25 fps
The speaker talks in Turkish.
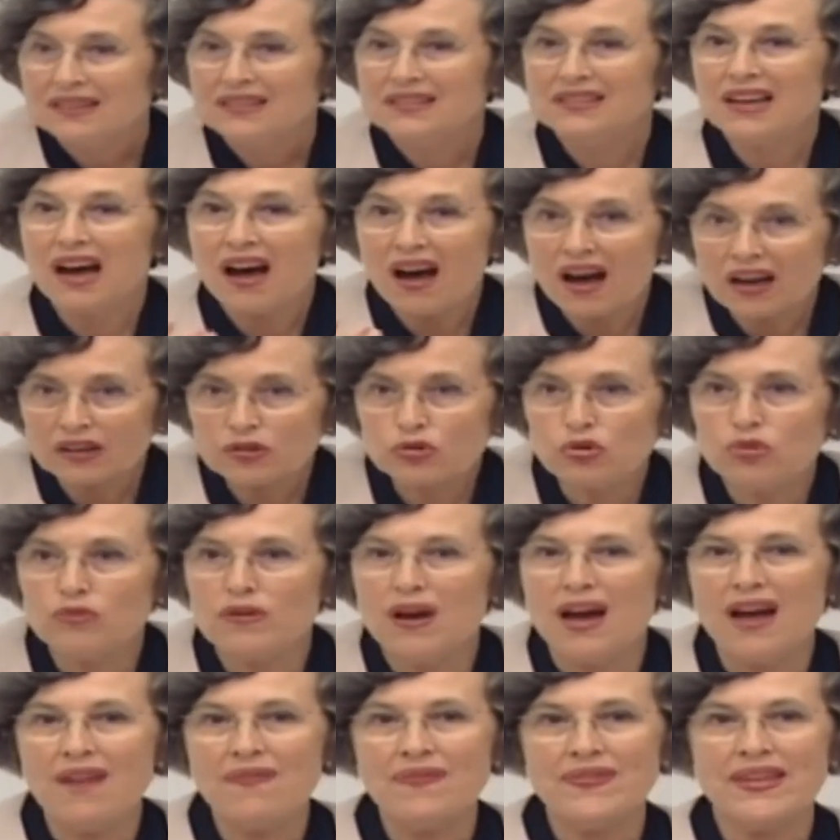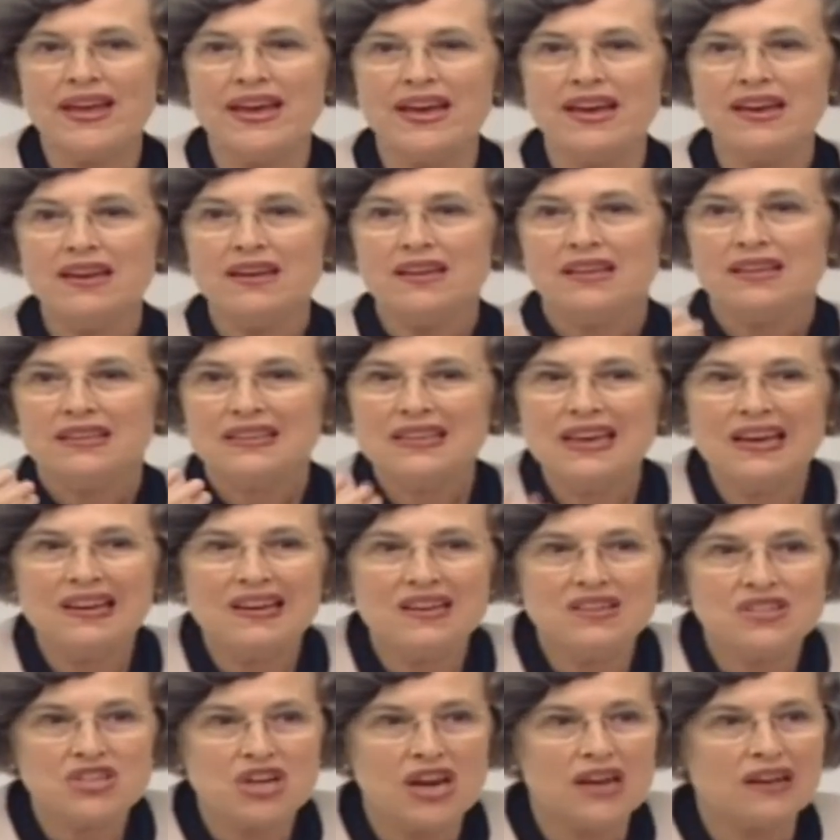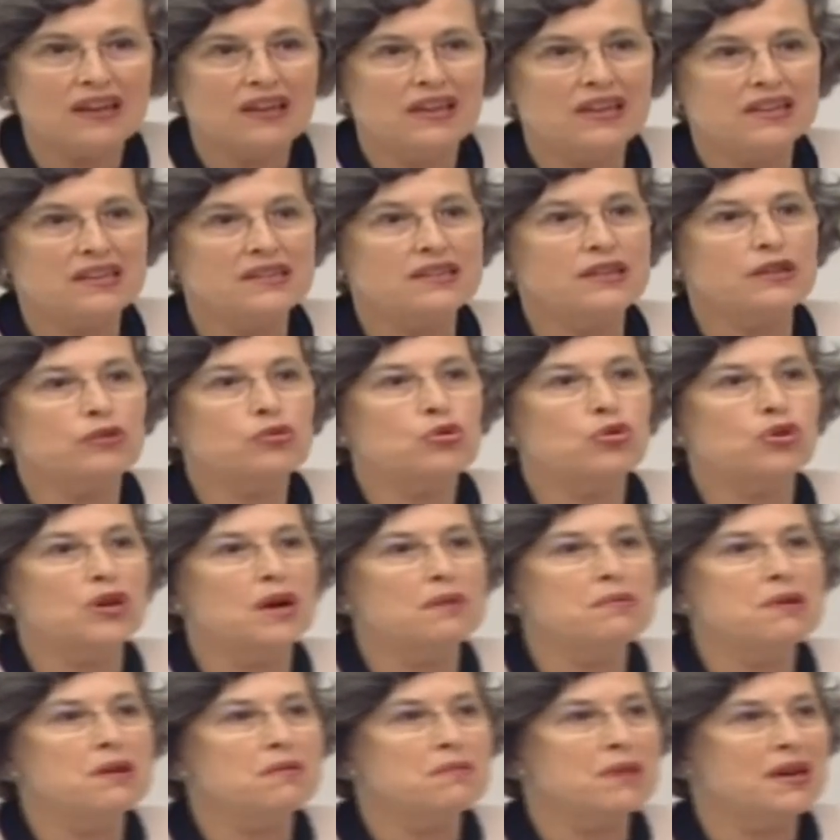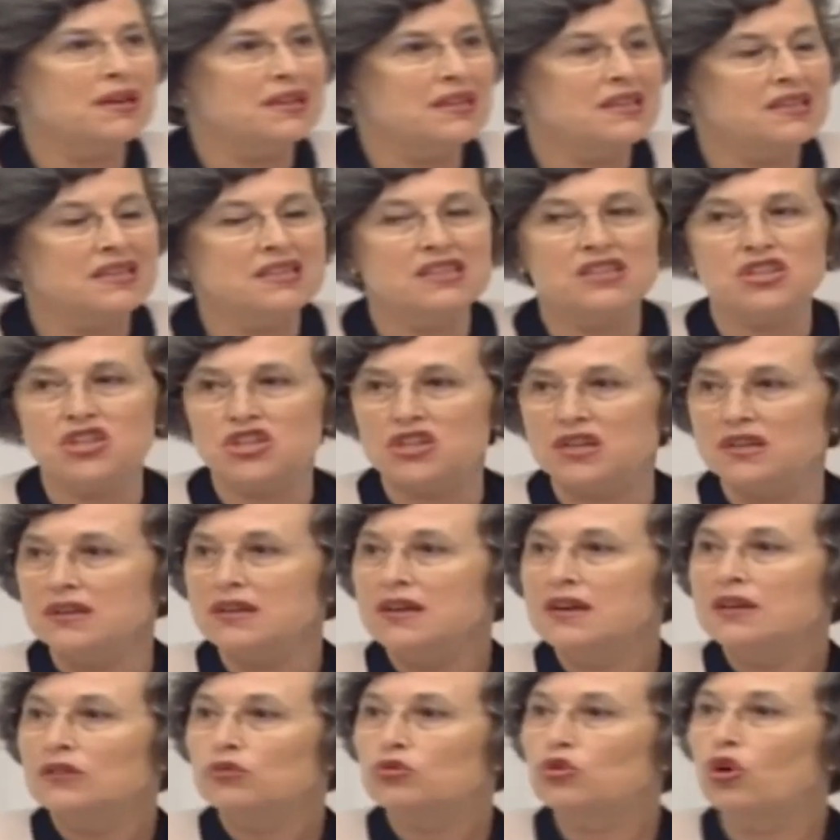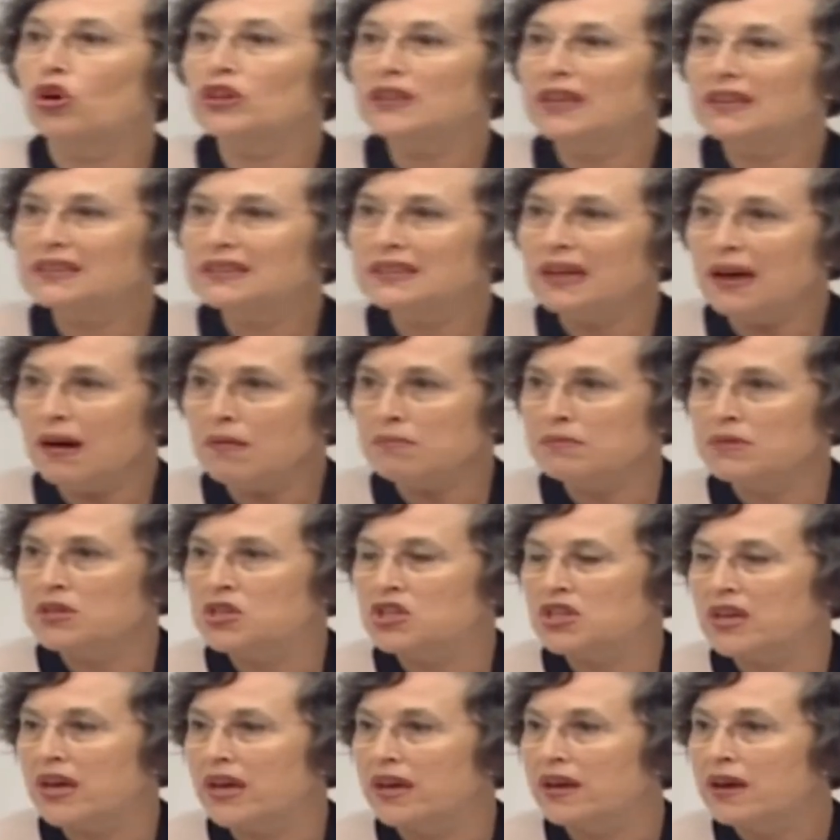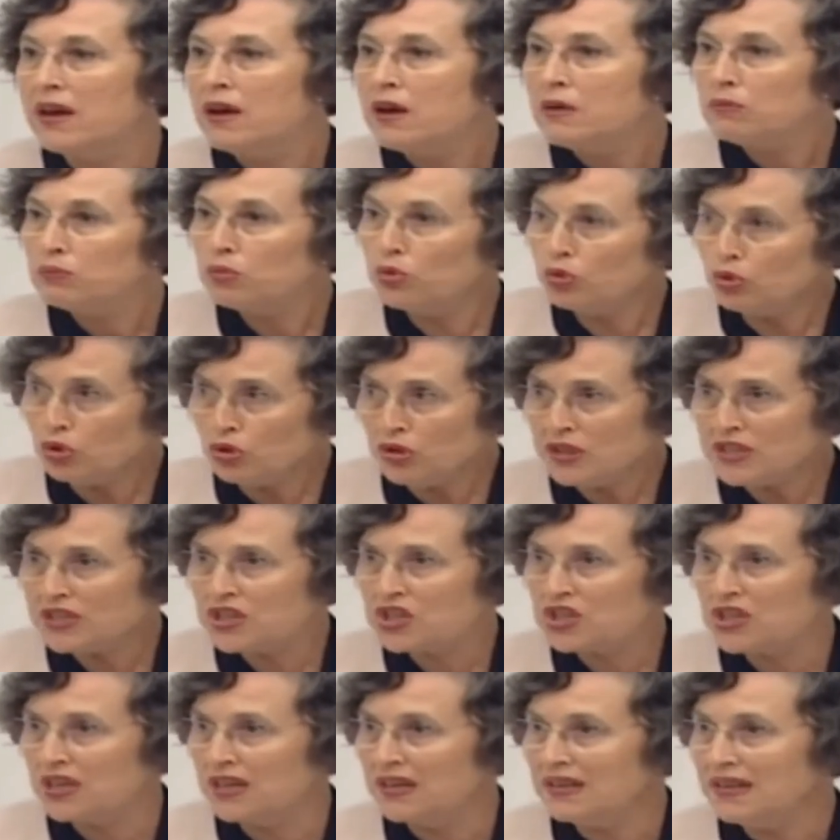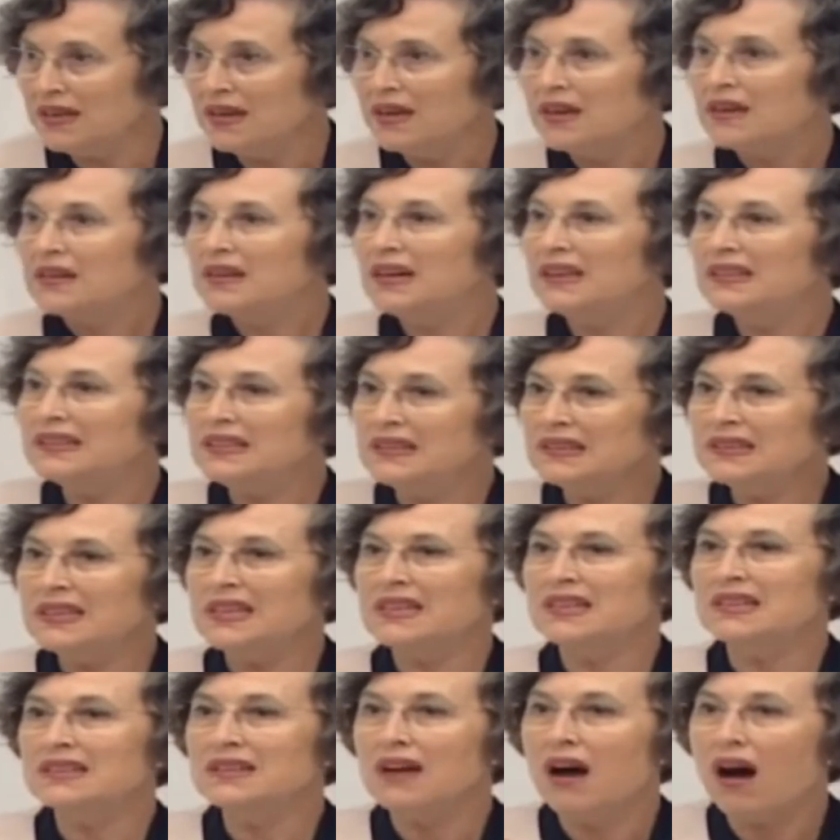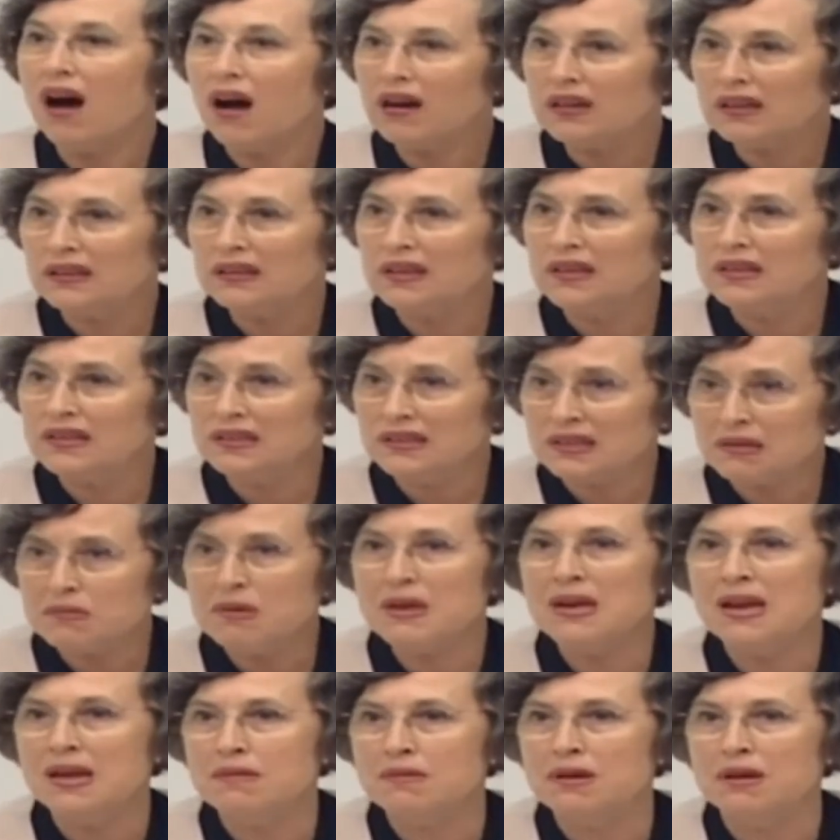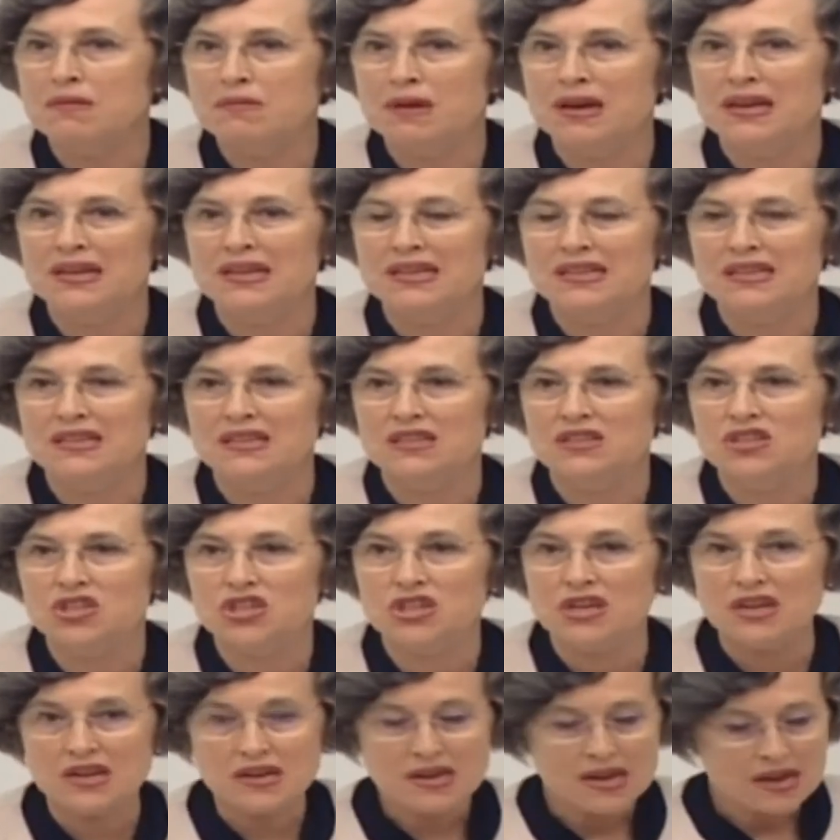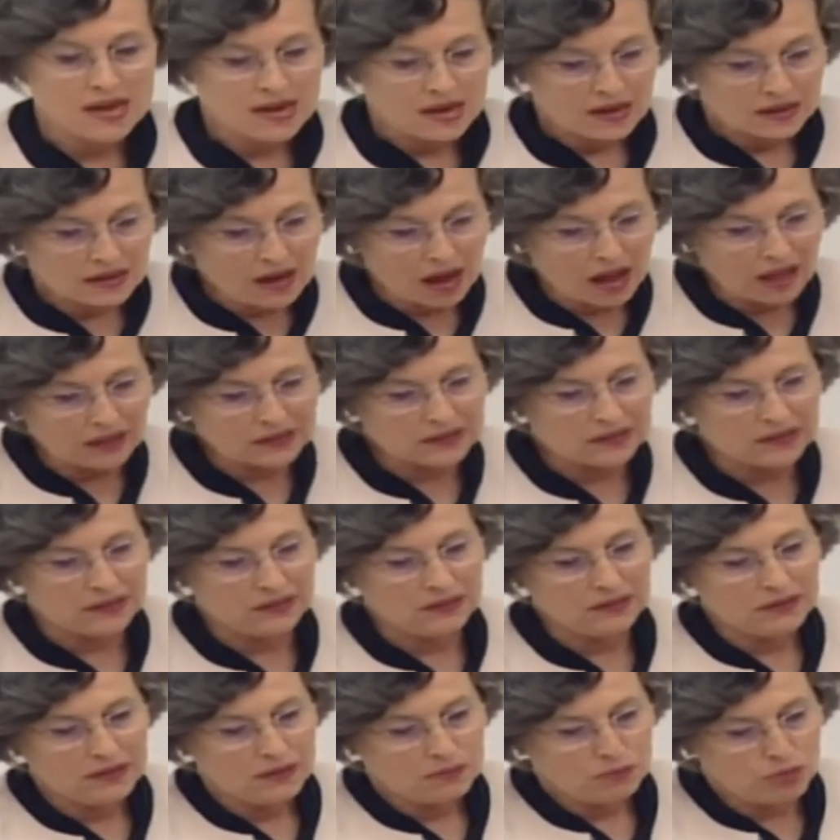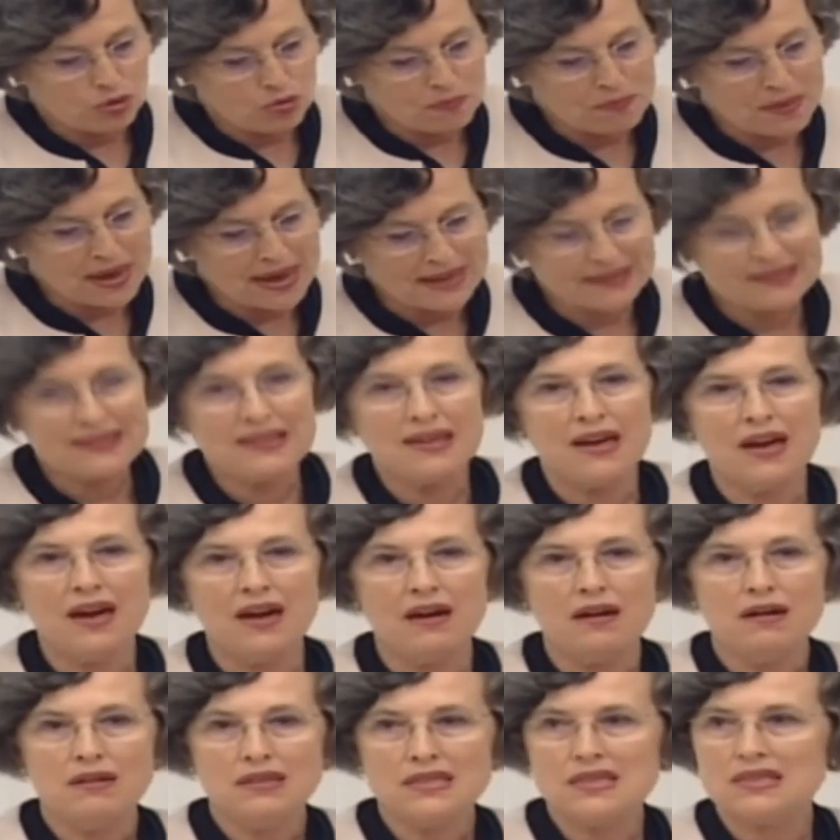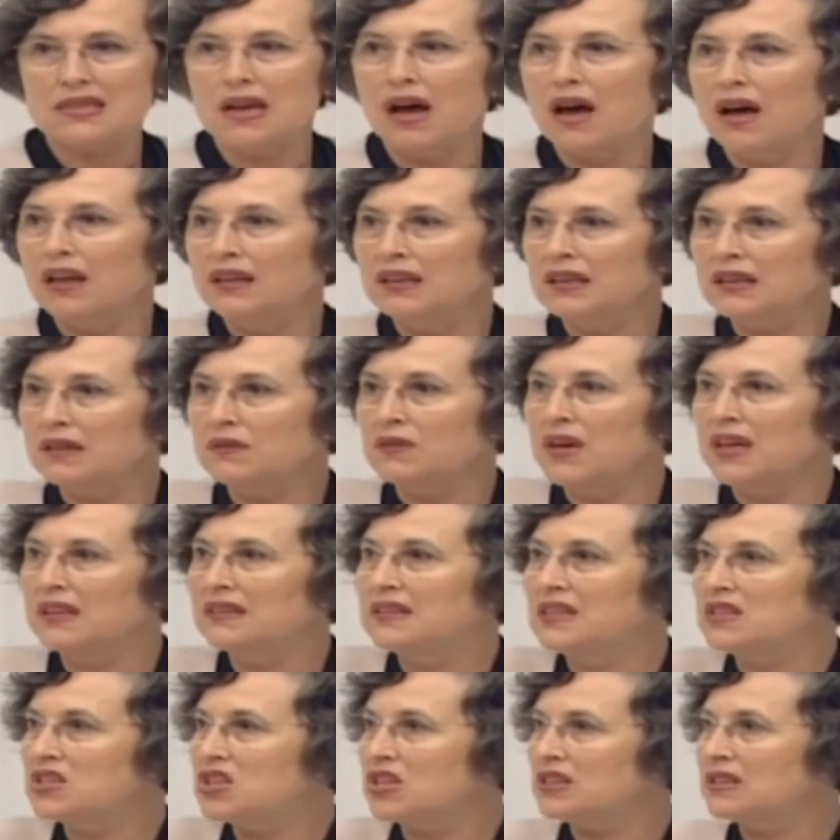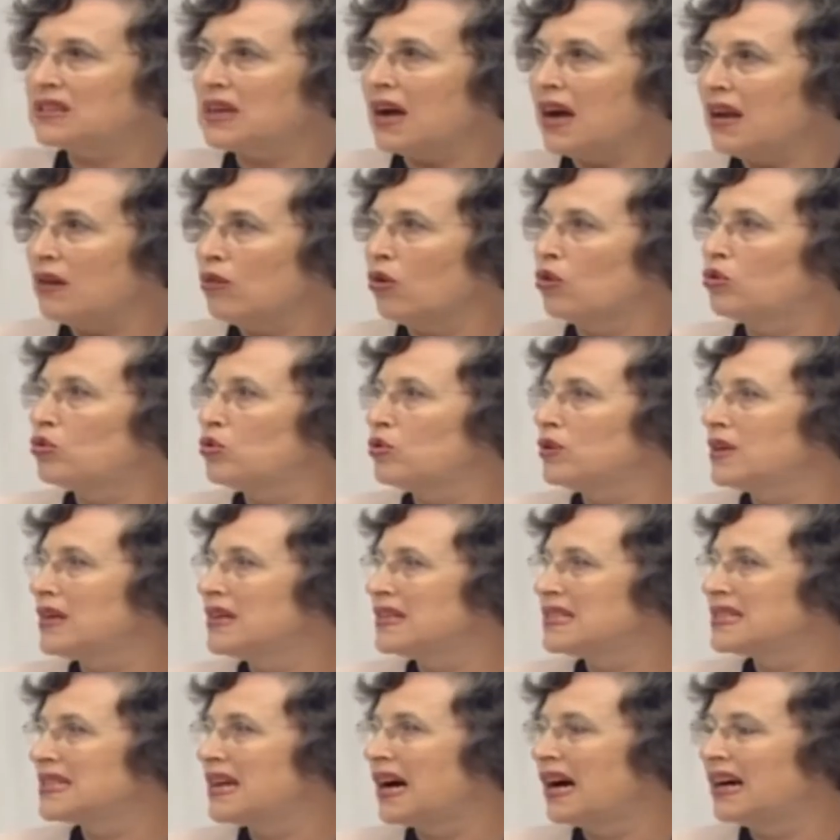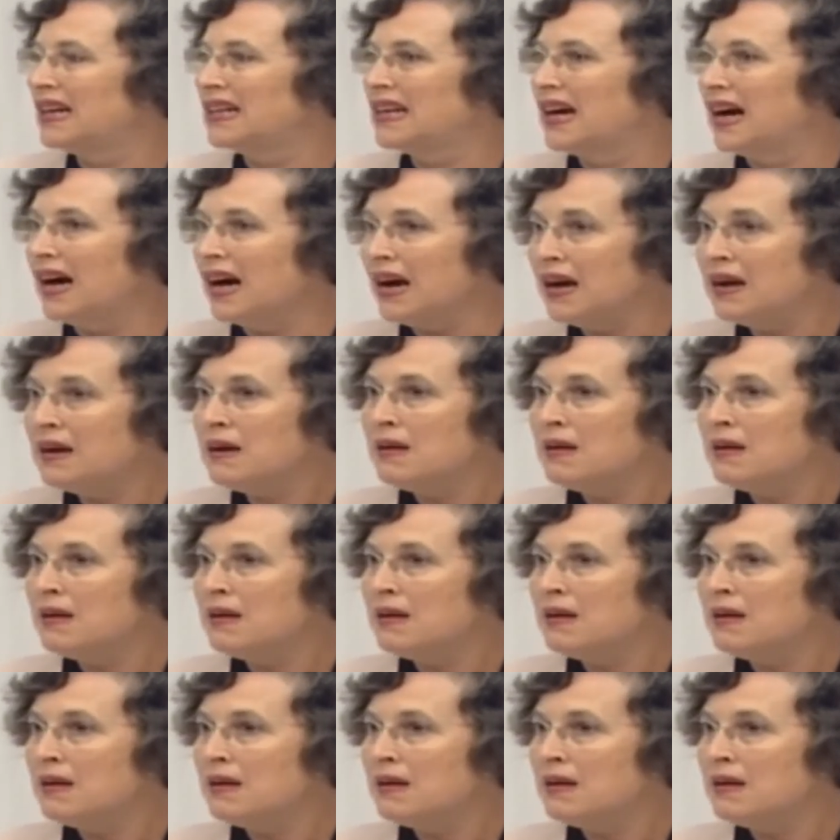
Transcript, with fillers: daha güvenle geleceklerini kurabilmeleri için donatan bir şey. Bunun için kadınların haklarını bilebilmeleri için kalkın bu medya, sağlık ve dijital okuryazarlığa